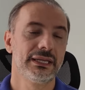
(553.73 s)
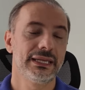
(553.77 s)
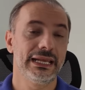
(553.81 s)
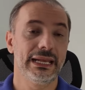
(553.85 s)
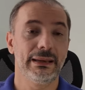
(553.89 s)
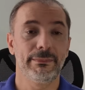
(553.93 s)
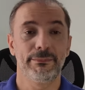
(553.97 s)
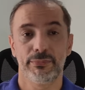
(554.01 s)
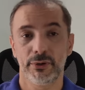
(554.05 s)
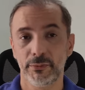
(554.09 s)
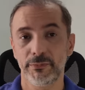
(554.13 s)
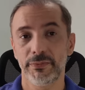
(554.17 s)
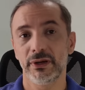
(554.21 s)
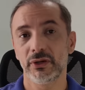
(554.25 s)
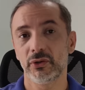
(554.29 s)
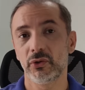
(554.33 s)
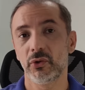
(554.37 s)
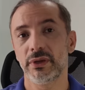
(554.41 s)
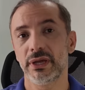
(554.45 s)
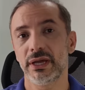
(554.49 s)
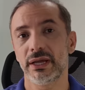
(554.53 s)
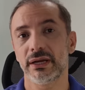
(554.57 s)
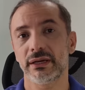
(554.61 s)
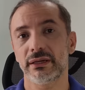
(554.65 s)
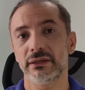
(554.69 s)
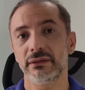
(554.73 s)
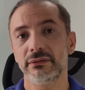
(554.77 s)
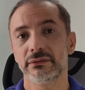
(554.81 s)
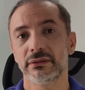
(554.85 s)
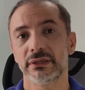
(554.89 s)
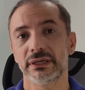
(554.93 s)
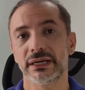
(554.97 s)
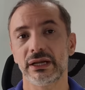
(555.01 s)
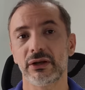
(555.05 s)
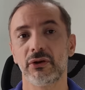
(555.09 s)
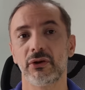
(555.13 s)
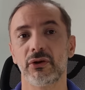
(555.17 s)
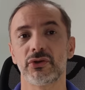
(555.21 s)
El propio Alcubierre
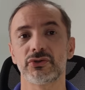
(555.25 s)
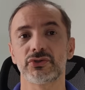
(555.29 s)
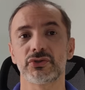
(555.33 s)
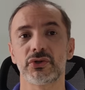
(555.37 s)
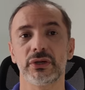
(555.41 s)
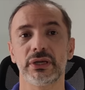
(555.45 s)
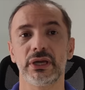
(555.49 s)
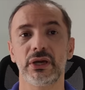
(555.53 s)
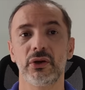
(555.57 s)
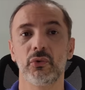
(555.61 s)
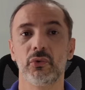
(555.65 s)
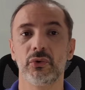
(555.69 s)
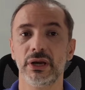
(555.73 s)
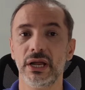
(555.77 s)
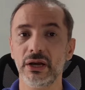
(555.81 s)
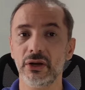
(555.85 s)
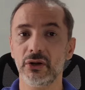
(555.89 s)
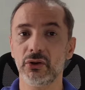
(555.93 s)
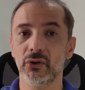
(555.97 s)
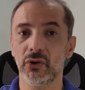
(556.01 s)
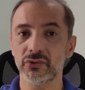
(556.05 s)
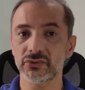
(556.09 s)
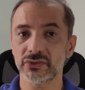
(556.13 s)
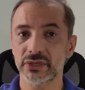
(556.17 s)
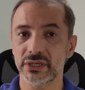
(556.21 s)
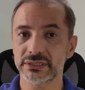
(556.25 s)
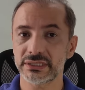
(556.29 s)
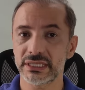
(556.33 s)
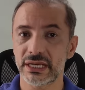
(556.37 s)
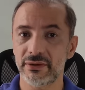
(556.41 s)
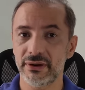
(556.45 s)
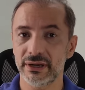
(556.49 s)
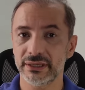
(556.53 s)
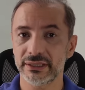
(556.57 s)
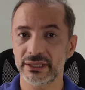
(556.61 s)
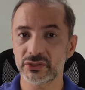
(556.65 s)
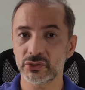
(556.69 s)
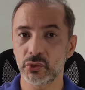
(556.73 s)
reconoció que una cosa es
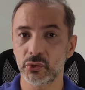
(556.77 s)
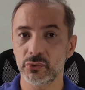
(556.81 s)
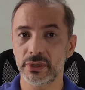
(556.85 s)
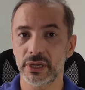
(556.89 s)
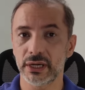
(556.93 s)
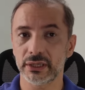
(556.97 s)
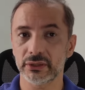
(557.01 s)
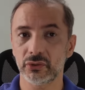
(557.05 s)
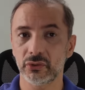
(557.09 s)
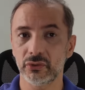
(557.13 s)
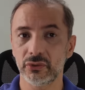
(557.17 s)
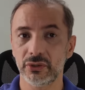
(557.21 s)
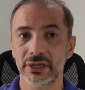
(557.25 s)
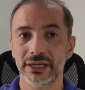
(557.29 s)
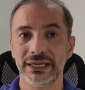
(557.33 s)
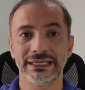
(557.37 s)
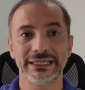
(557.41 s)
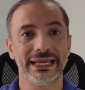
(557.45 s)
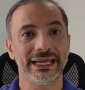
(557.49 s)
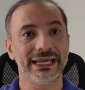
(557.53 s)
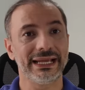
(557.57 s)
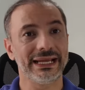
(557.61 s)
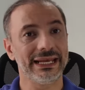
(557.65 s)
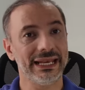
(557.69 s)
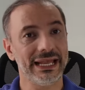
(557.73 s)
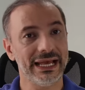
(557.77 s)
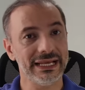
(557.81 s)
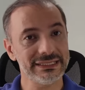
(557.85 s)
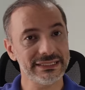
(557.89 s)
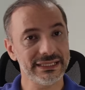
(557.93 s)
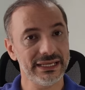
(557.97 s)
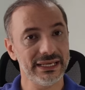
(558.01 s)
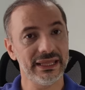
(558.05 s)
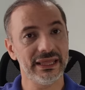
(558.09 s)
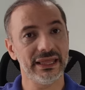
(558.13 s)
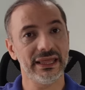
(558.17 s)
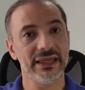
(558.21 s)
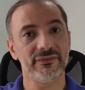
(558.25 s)
haber descubierto qué clase
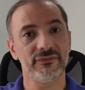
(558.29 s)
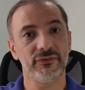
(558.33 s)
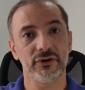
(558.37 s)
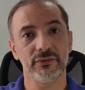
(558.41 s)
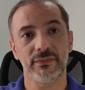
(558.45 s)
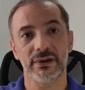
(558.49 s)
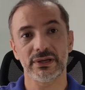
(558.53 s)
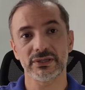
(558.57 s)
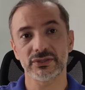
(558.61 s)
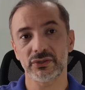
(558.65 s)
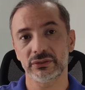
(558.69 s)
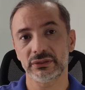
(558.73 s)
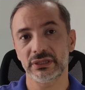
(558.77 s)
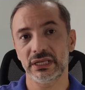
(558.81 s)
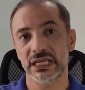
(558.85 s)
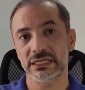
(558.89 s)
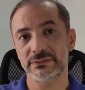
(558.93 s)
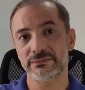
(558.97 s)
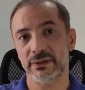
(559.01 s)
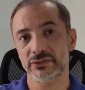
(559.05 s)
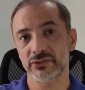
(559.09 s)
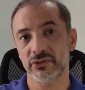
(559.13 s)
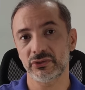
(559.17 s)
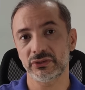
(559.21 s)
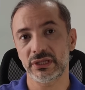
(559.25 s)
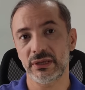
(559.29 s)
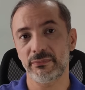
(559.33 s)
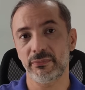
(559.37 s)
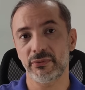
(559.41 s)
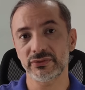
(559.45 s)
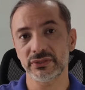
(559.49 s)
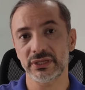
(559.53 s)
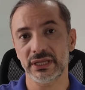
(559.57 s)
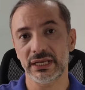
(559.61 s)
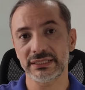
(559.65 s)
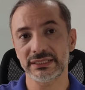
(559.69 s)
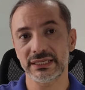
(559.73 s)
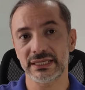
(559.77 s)
de deformación del espacio-tiempo
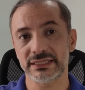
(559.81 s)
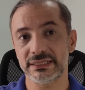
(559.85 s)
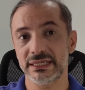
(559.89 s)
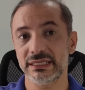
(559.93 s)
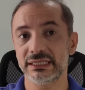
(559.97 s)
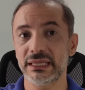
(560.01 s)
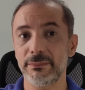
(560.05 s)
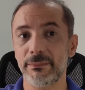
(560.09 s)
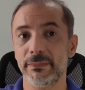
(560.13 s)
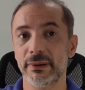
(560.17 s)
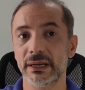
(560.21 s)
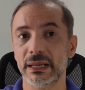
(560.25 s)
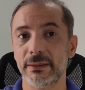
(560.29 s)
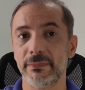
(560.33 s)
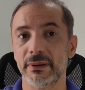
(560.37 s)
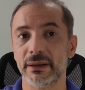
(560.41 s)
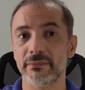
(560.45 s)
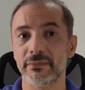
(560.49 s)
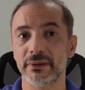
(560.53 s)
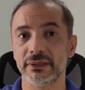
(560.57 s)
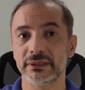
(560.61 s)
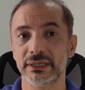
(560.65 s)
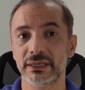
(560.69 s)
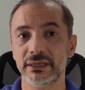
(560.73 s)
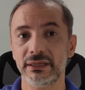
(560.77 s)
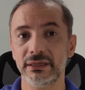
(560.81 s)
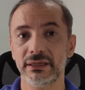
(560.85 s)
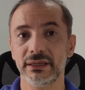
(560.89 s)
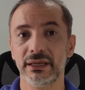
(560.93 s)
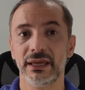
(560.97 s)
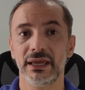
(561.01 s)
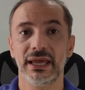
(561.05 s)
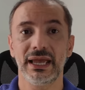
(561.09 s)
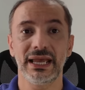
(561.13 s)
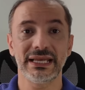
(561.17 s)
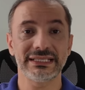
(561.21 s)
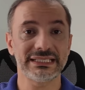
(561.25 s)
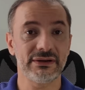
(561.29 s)
se necesita para permitir
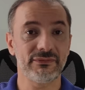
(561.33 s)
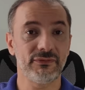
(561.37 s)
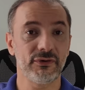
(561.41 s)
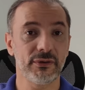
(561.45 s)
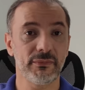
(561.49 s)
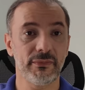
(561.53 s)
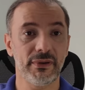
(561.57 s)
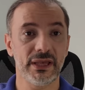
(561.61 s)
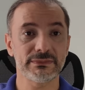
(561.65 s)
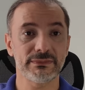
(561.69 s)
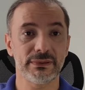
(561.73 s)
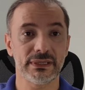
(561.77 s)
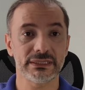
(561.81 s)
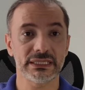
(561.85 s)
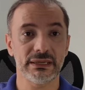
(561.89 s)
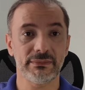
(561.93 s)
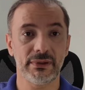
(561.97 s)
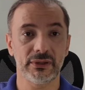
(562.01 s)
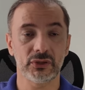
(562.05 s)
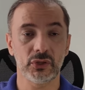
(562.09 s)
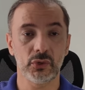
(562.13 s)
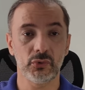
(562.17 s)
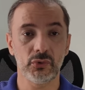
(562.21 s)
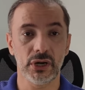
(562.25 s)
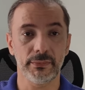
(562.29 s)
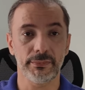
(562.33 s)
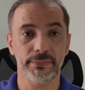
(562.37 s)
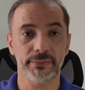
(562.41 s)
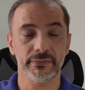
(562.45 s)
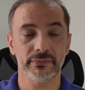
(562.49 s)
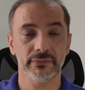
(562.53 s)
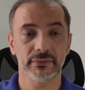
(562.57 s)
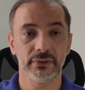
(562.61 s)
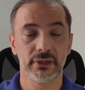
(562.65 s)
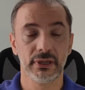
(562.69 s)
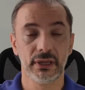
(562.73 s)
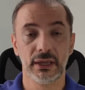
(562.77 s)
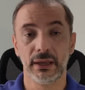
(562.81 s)
esta forma de desplazamiento warp,
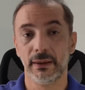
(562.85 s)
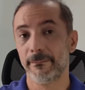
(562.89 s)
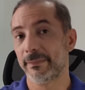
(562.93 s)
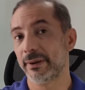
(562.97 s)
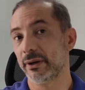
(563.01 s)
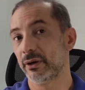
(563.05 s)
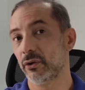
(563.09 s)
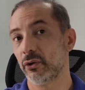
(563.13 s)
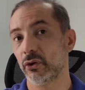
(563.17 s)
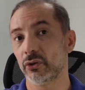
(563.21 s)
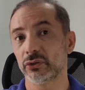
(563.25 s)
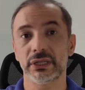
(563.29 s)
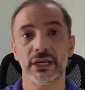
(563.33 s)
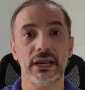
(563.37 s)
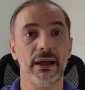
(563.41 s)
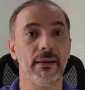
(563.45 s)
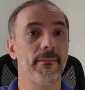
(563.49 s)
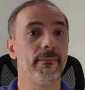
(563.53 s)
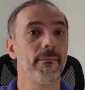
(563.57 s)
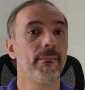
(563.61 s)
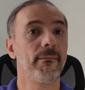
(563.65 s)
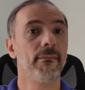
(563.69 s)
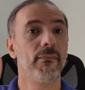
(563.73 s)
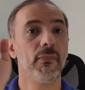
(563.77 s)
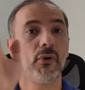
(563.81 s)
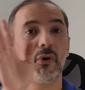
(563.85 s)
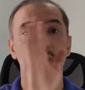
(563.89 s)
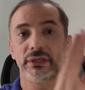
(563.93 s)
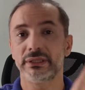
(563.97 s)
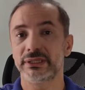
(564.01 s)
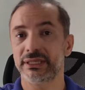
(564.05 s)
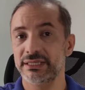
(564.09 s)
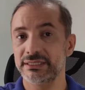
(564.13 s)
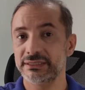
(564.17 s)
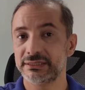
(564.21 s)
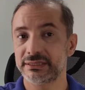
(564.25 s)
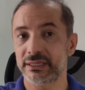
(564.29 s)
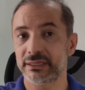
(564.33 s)
pero otra muy
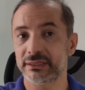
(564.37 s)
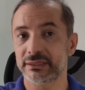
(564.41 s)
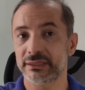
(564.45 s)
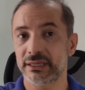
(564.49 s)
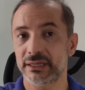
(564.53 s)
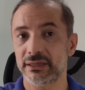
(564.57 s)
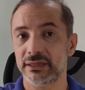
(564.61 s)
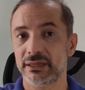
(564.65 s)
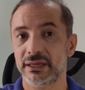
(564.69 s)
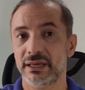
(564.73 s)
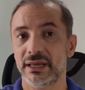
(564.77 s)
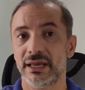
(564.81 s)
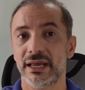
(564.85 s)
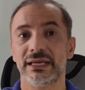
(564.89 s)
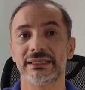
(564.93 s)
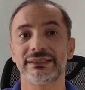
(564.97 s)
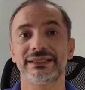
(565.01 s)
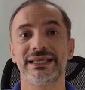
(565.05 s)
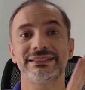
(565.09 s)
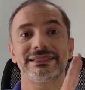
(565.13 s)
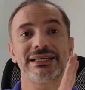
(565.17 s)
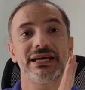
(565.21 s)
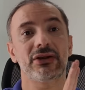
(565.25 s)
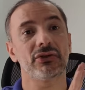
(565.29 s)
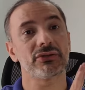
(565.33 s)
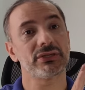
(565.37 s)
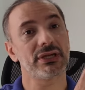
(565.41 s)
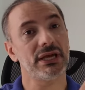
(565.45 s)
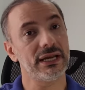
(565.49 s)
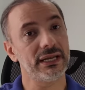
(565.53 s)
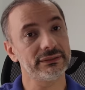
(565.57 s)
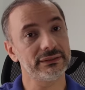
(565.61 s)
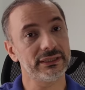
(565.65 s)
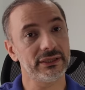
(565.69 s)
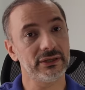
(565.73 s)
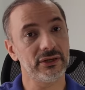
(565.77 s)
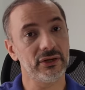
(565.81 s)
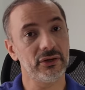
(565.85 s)
distinta es desarrollar la
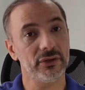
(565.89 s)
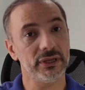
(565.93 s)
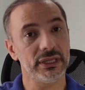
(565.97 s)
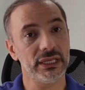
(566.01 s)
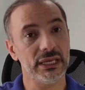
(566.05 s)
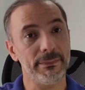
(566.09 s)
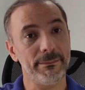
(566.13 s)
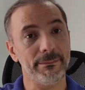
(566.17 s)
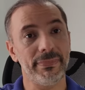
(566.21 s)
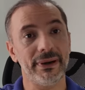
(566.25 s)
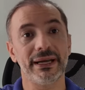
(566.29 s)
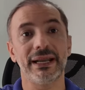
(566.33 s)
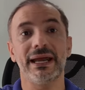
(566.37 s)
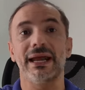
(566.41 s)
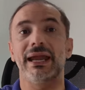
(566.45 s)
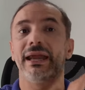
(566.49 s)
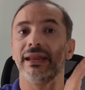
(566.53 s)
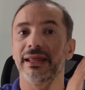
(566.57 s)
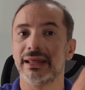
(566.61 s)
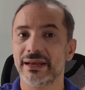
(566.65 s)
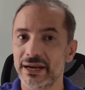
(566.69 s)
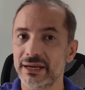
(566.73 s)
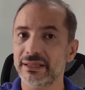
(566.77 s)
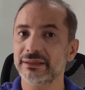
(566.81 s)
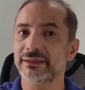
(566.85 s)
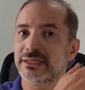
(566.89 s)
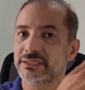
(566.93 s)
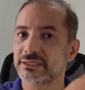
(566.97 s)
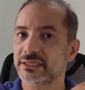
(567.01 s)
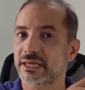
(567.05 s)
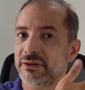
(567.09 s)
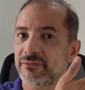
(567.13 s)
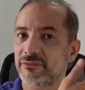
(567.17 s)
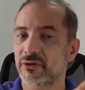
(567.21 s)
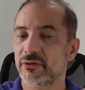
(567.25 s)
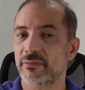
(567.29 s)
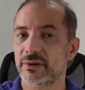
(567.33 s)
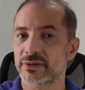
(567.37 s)
tecnología para generar dicha
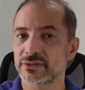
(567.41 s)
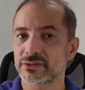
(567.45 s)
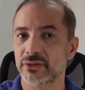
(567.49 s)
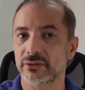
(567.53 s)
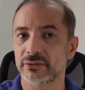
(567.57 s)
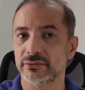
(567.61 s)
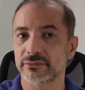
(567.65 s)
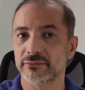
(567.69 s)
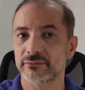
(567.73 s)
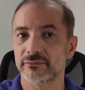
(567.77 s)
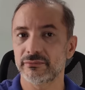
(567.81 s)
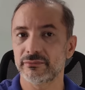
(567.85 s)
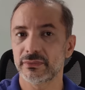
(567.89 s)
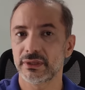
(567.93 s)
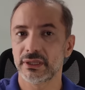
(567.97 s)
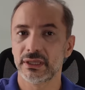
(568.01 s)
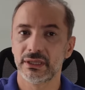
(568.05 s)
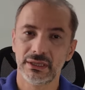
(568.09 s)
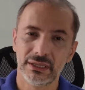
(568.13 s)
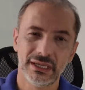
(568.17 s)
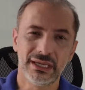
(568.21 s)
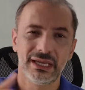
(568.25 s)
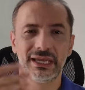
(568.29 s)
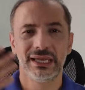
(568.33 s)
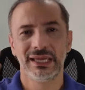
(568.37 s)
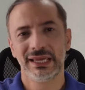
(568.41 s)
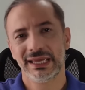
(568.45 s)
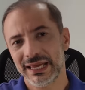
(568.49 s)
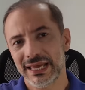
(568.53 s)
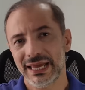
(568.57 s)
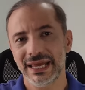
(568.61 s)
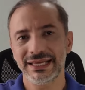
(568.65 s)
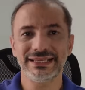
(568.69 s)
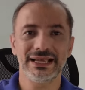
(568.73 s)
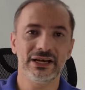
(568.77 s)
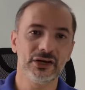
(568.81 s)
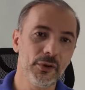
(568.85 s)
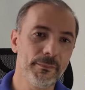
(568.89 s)
deformación.
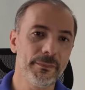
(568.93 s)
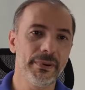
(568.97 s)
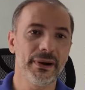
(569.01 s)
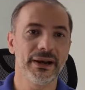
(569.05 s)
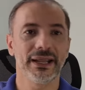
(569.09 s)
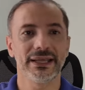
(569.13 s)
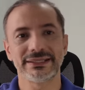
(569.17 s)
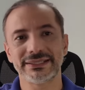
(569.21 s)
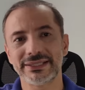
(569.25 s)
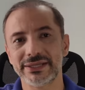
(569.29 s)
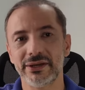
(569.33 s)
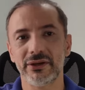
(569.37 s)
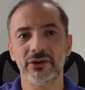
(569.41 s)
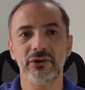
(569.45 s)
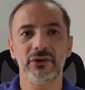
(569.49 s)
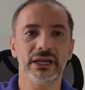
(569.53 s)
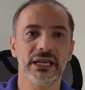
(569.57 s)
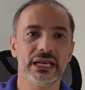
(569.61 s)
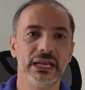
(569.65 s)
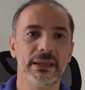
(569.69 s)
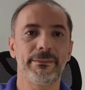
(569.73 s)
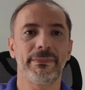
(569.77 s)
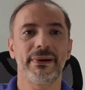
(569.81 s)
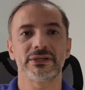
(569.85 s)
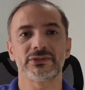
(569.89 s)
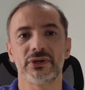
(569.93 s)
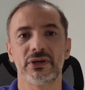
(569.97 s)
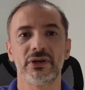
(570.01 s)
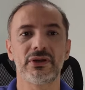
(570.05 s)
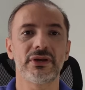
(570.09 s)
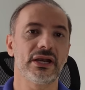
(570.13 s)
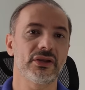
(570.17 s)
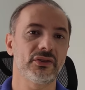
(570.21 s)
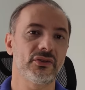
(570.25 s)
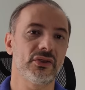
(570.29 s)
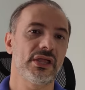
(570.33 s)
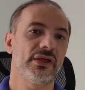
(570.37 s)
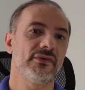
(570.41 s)
Es algo parecido a lo que le pasó a
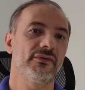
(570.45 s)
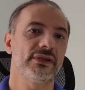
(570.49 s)
Leonardo da